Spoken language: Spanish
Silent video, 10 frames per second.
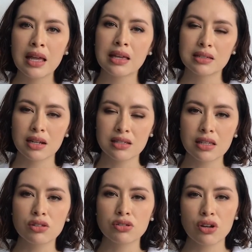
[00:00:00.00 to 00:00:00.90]
que es la
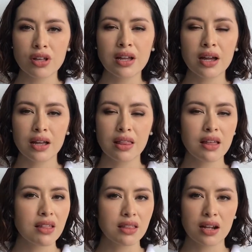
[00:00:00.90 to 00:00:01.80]
institución
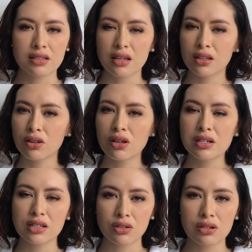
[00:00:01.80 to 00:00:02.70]
encargada de analizar todas
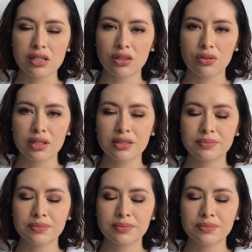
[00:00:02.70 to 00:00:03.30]
las solicitudes.